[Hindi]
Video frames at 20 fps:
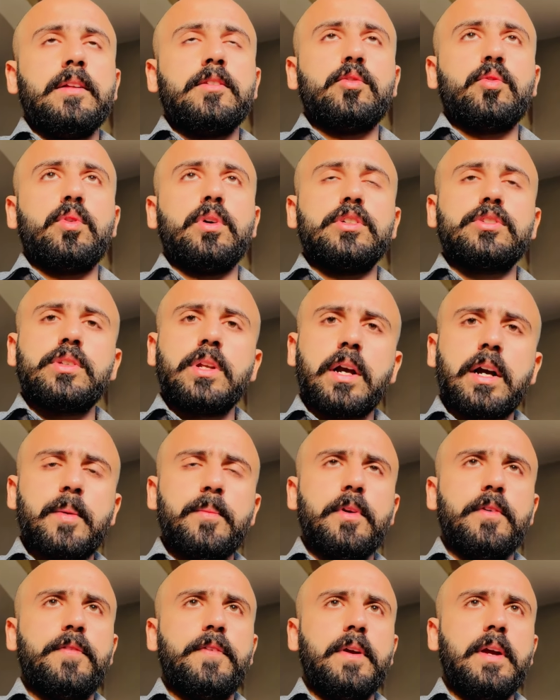तो इसने
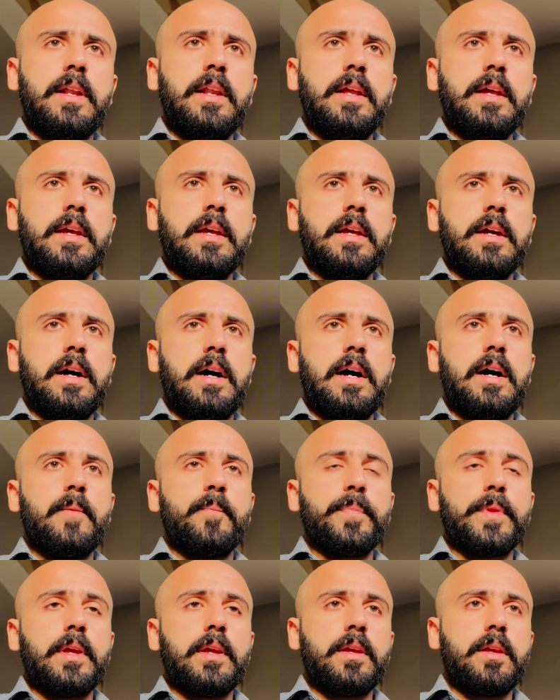कभी फील नहीं किया
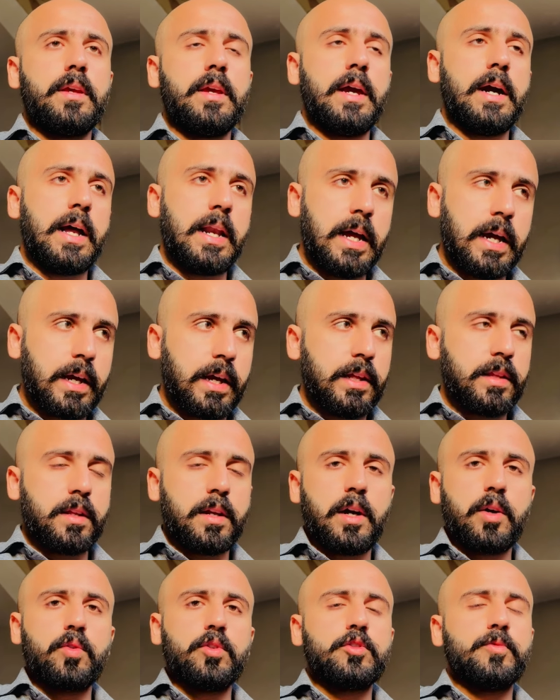ये हालांकि
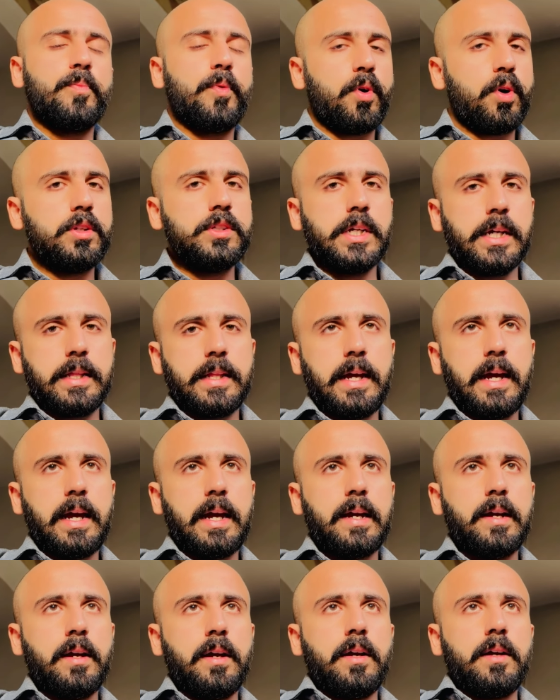इतना कुछ बोल जाता
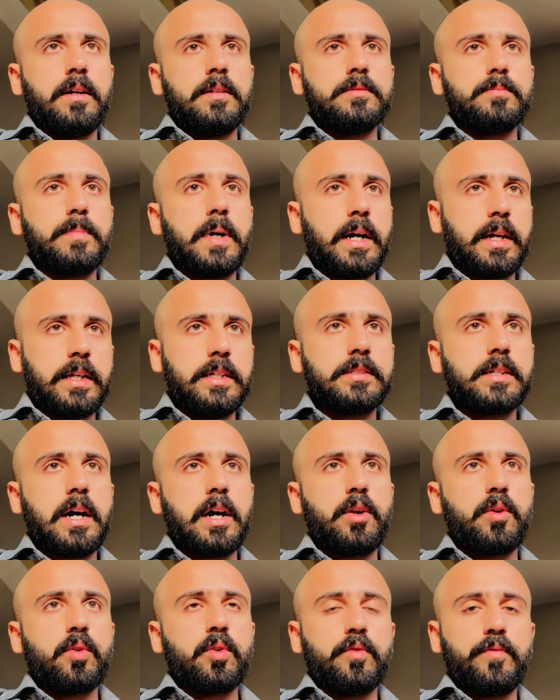है बाकी
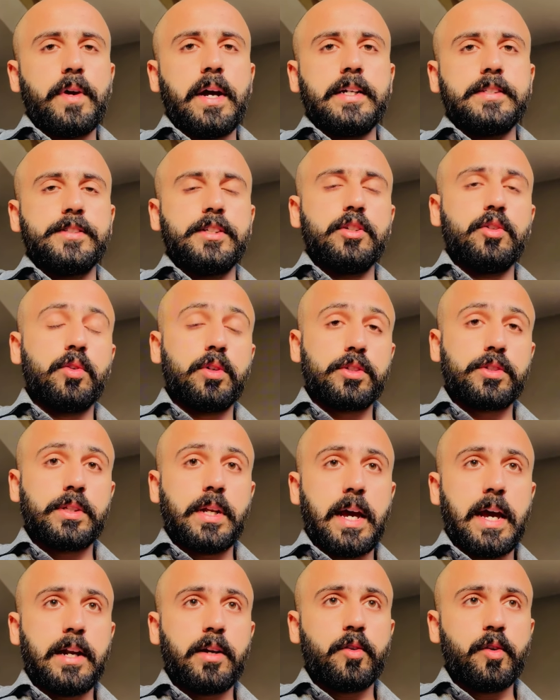सारों को फैजी को
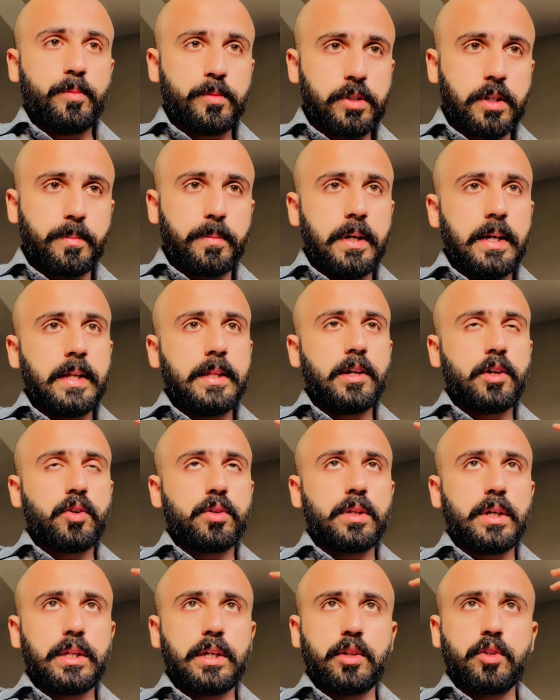स्नैन को मुजम्मल इधर
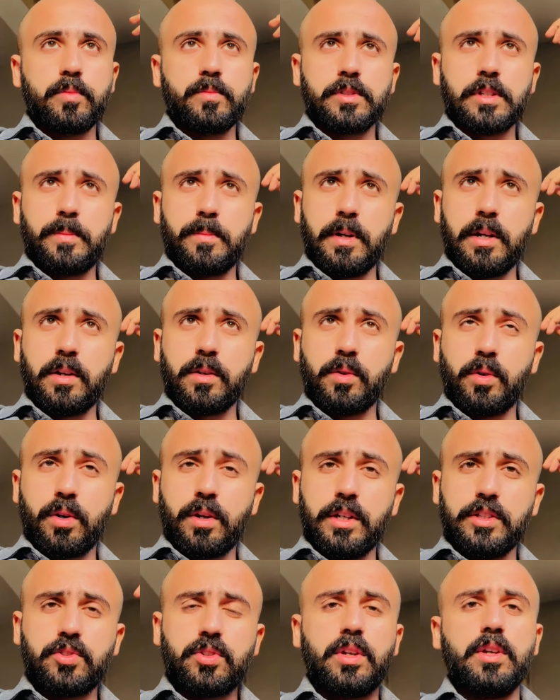होता था तो मुजम्मल
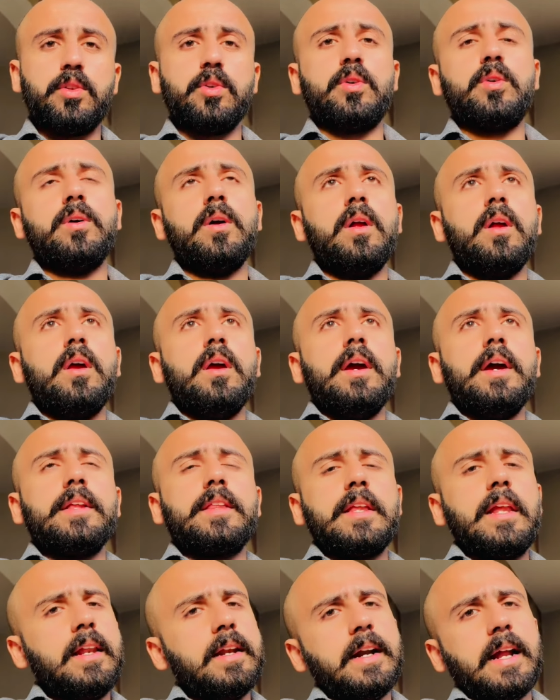और इसकी तो
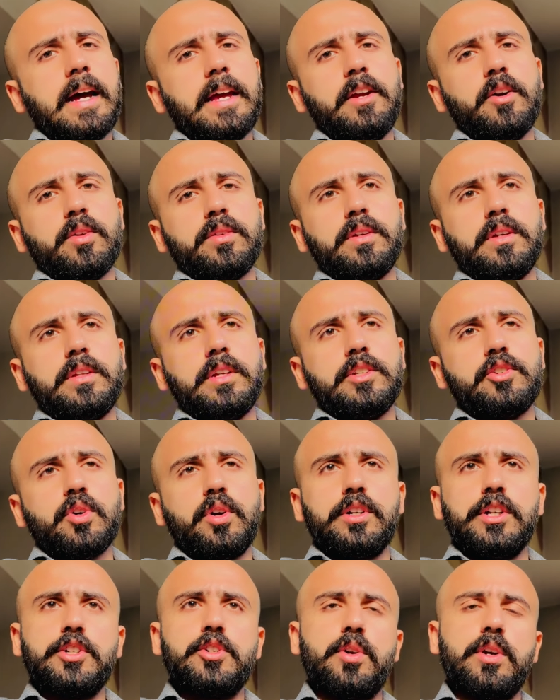इतनी लड़ाई होती थी
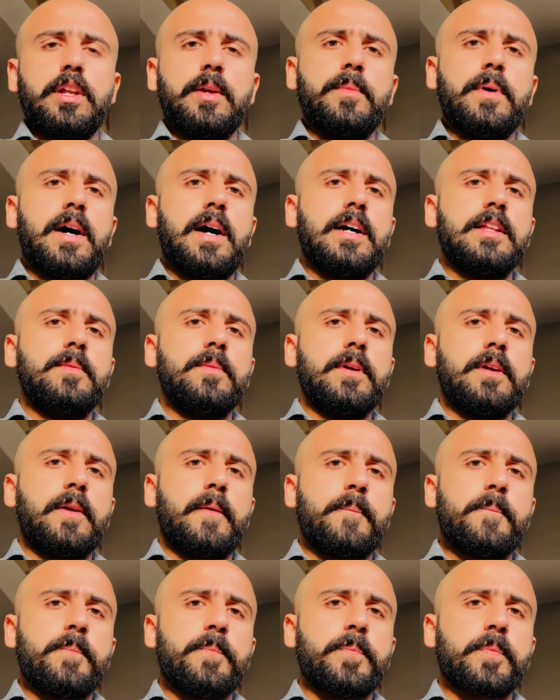छोटी छोटी बात
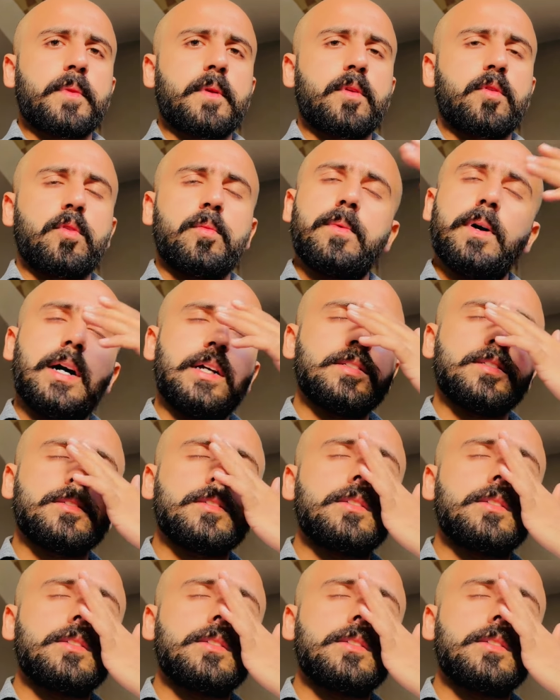है बस